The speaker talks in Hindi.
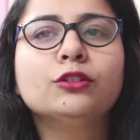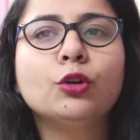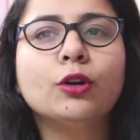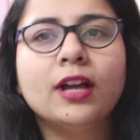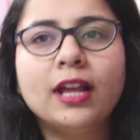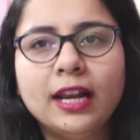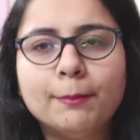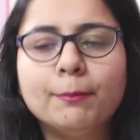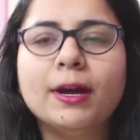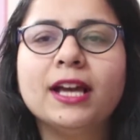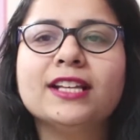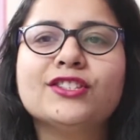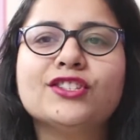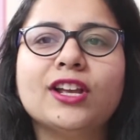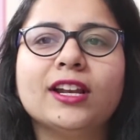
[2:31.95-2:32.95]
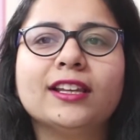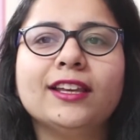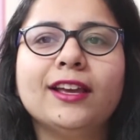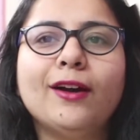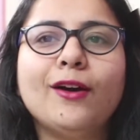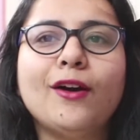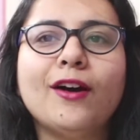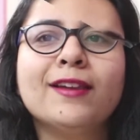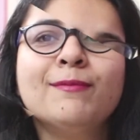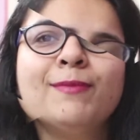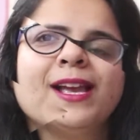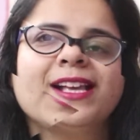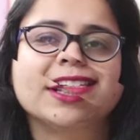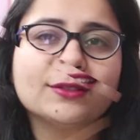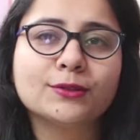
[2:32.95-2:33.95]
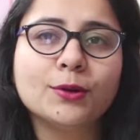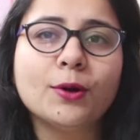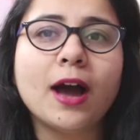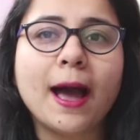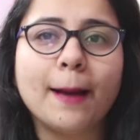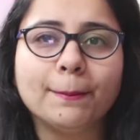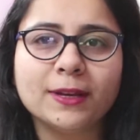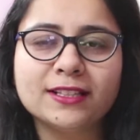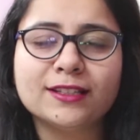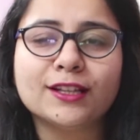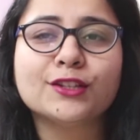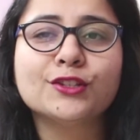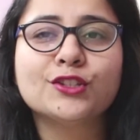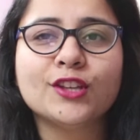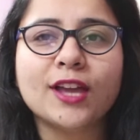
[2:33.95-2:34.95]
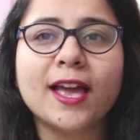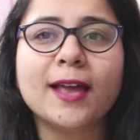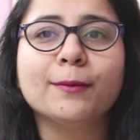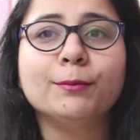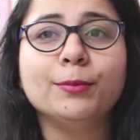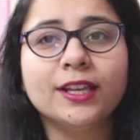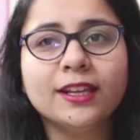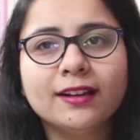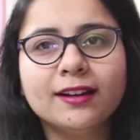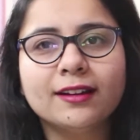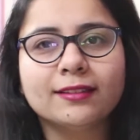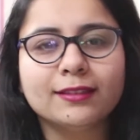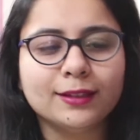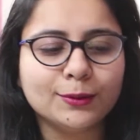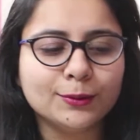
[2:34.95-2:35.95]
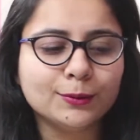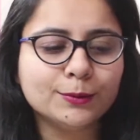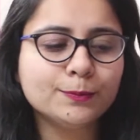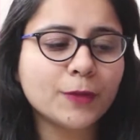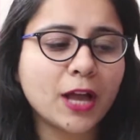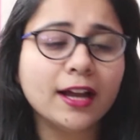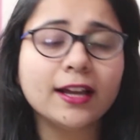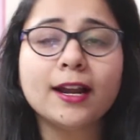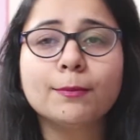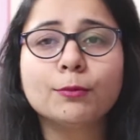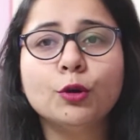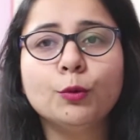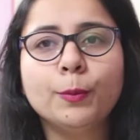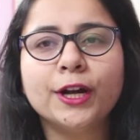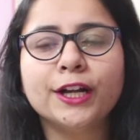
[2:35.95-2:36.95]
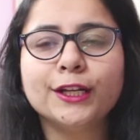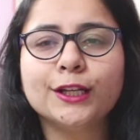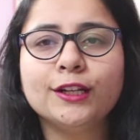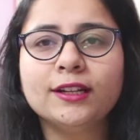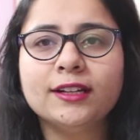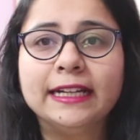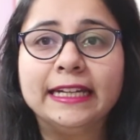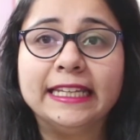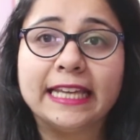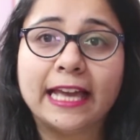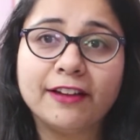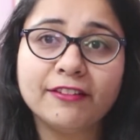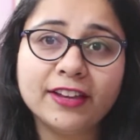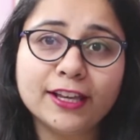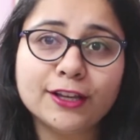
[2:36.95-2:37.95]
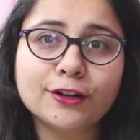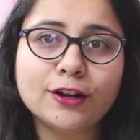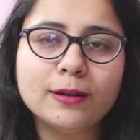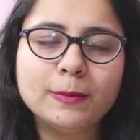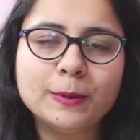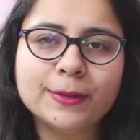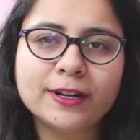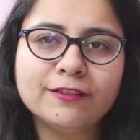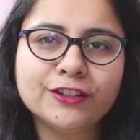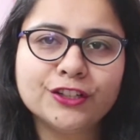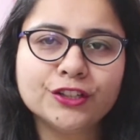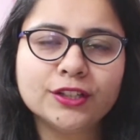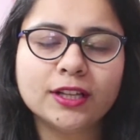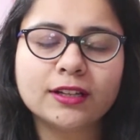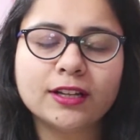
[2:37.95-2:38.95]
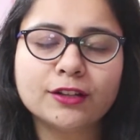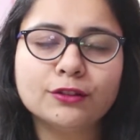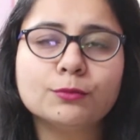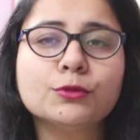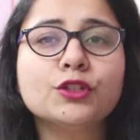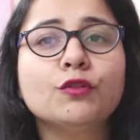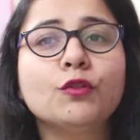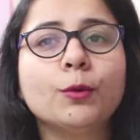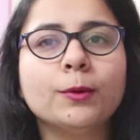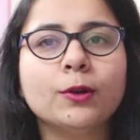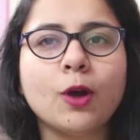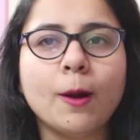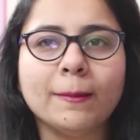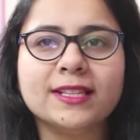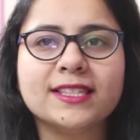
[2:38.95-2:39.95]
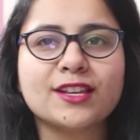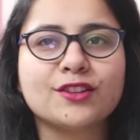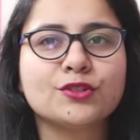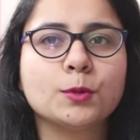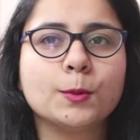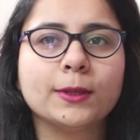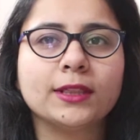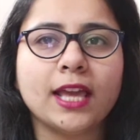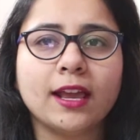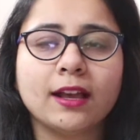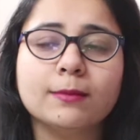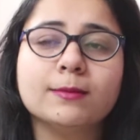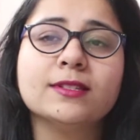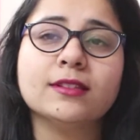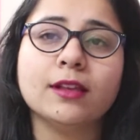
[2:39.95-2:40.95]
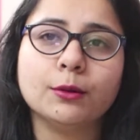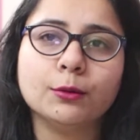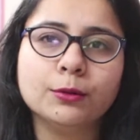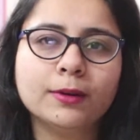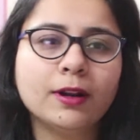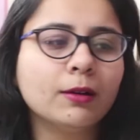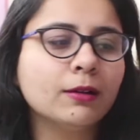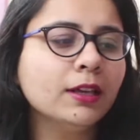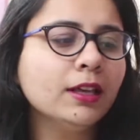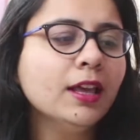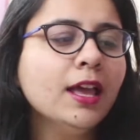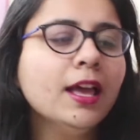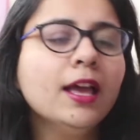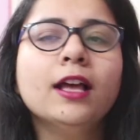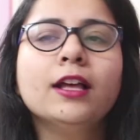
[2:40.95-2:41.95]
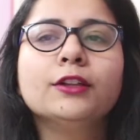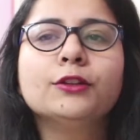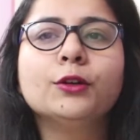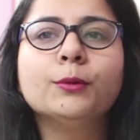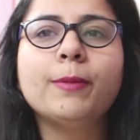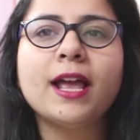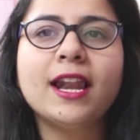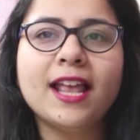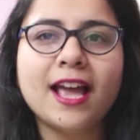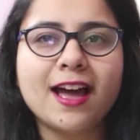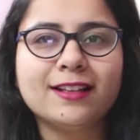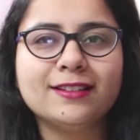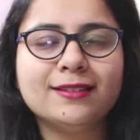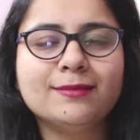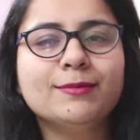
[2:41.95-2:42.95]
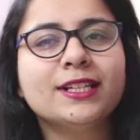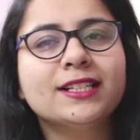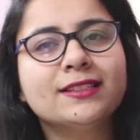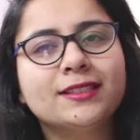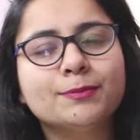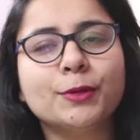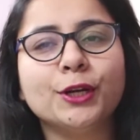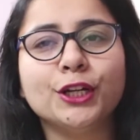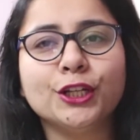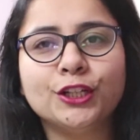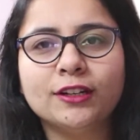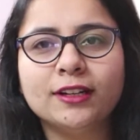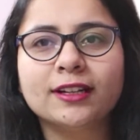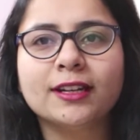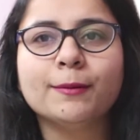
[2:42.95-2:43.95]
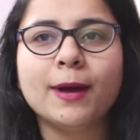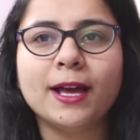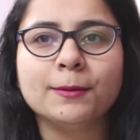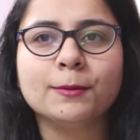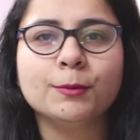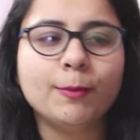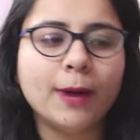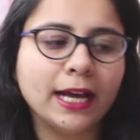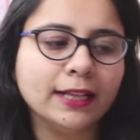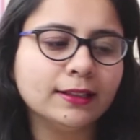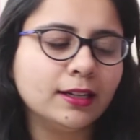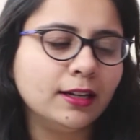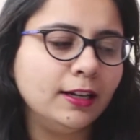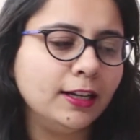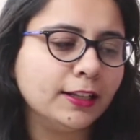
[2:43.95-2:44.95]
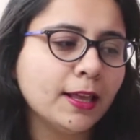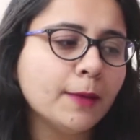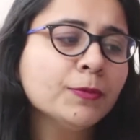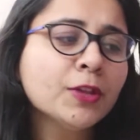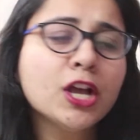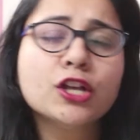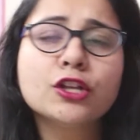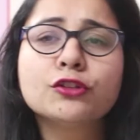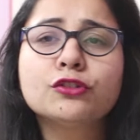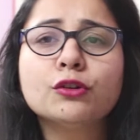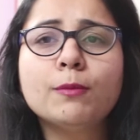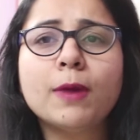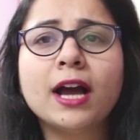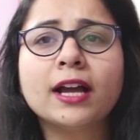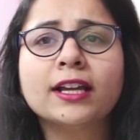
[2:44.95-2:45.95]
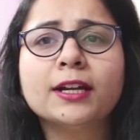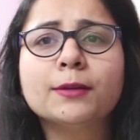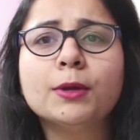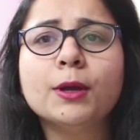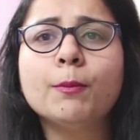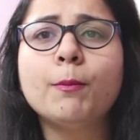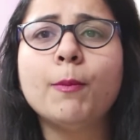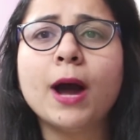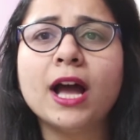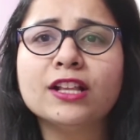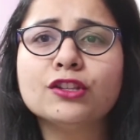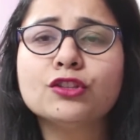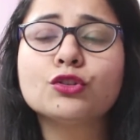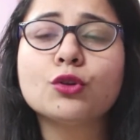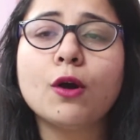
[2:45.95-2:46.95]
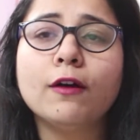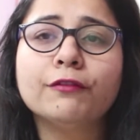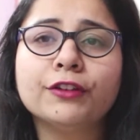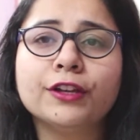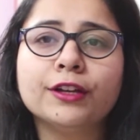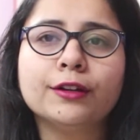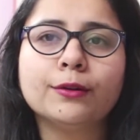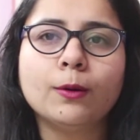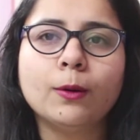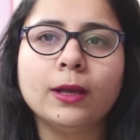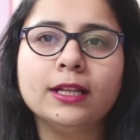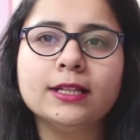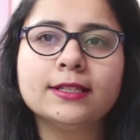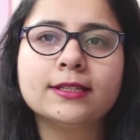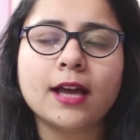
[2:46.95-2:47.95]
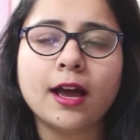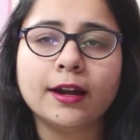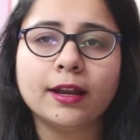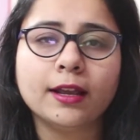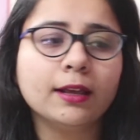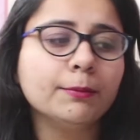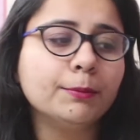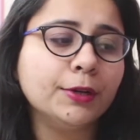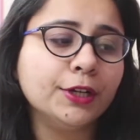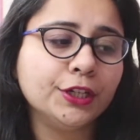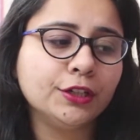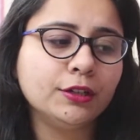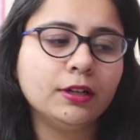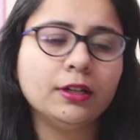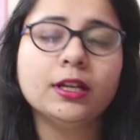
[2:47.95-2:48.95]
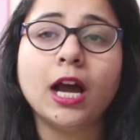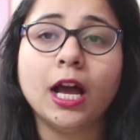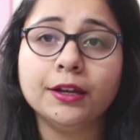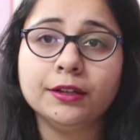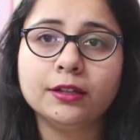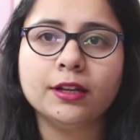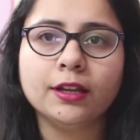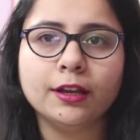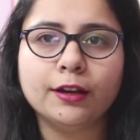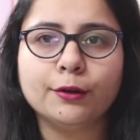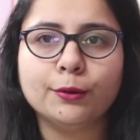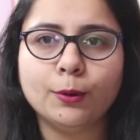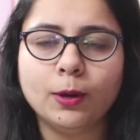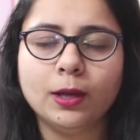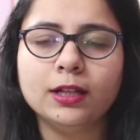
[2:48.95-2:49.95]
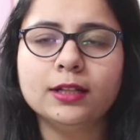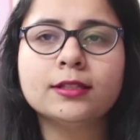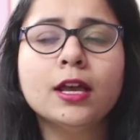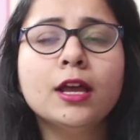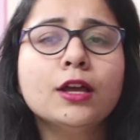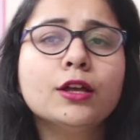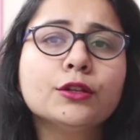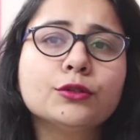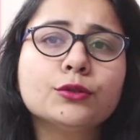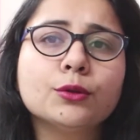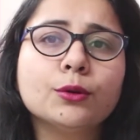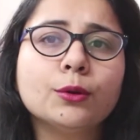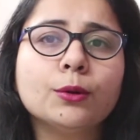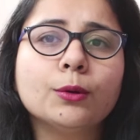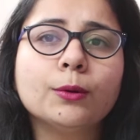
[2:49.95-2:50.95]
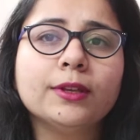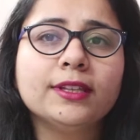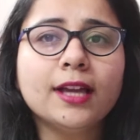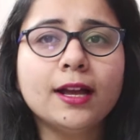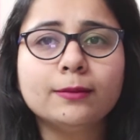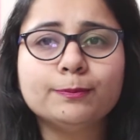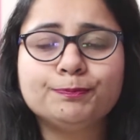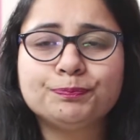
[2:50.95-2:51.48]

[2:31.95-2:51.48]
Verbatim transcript: थोड़ा लंबा ही चल गया चलो मैं इसको आपके संग शेयर भी करती हूँ अगर आपको पर्टिकुलरली डी आई हेयर ऑयल पे मेरा वीडियो देखना है तो मुझे वो भी कमेंट सेक्शन में बताइएगा मैं ज़रूर बनाऊंगी तो पहले आज हम इस पर्टिकुलर के बारे में बात कर लेते हैं सो मार्केट पे बंच ऑफ हेयर ऑयल्स आ रहे हैं पर्टिकुलरली अनियन हेयर ऑयल्स सो या